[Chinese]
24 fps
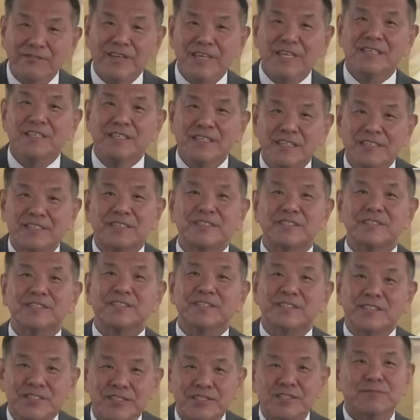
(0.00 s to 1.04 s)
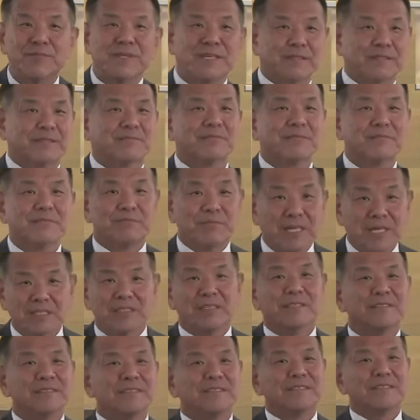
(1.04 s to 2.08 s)
为你自己生命本
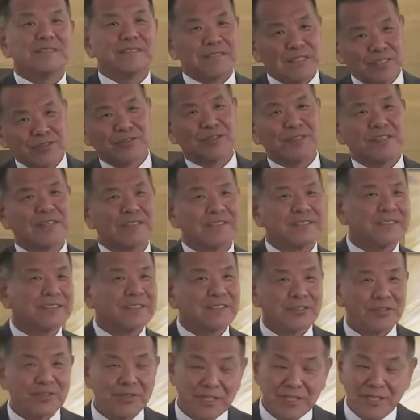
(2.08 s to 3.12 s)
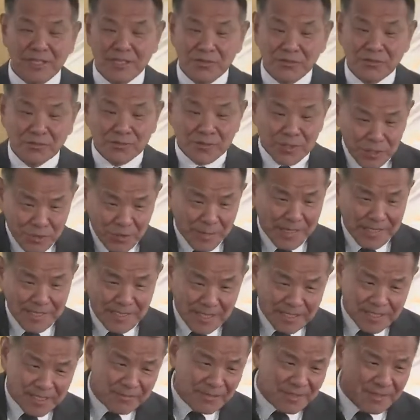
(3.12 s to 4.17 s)
身，那就是。所以你用你去拜
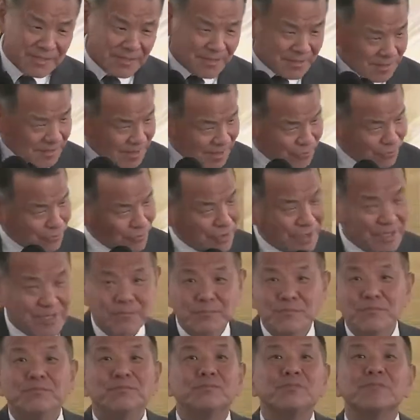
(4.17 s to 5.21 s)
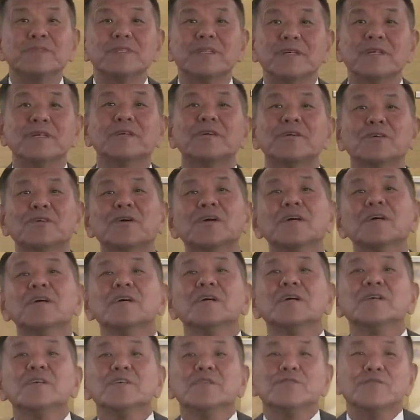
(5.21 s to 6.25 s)
假神，那我不能够
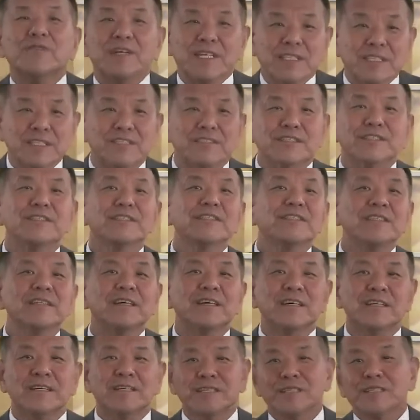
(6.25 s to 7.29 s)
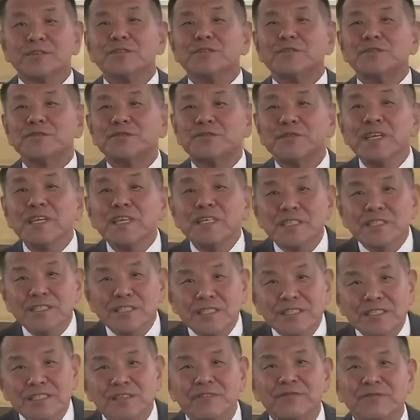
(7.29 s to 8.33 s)
违心的、非
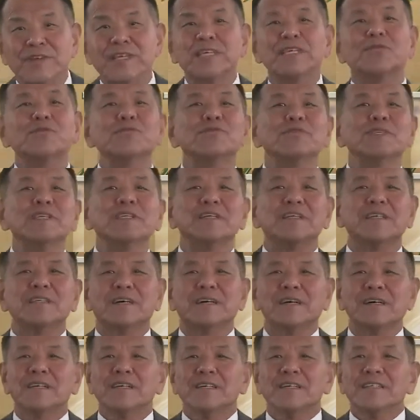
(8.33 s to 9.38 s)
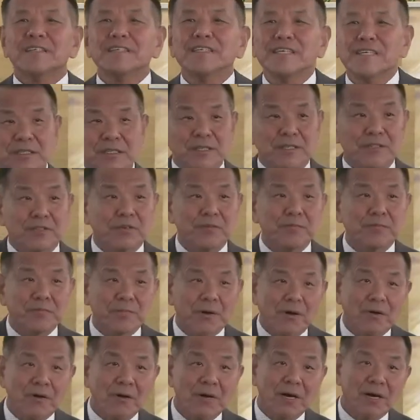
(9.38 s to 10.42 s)
正、非公益的硬里头
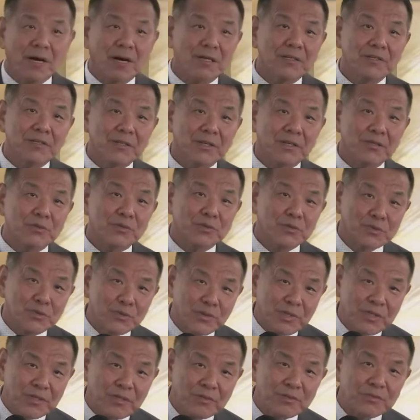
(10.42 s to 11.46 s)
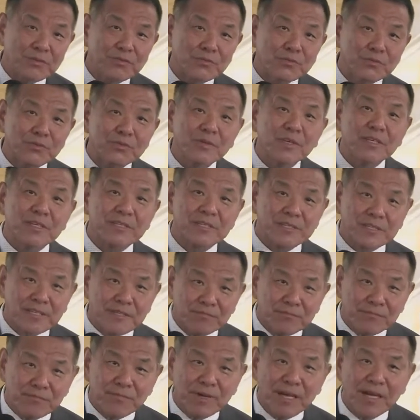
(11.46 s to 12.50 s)
包含着最终
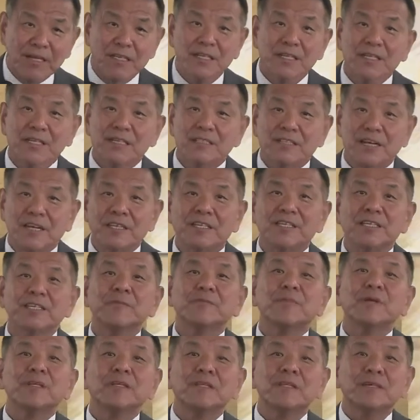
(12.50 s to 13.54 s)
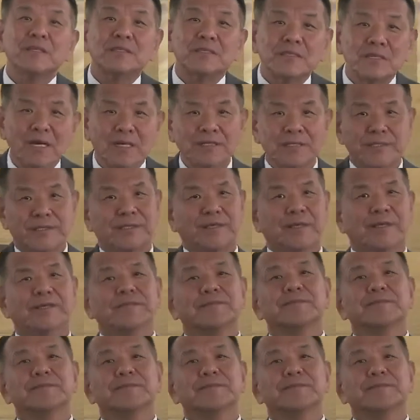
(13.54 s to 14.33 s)
审判在这边的彰显。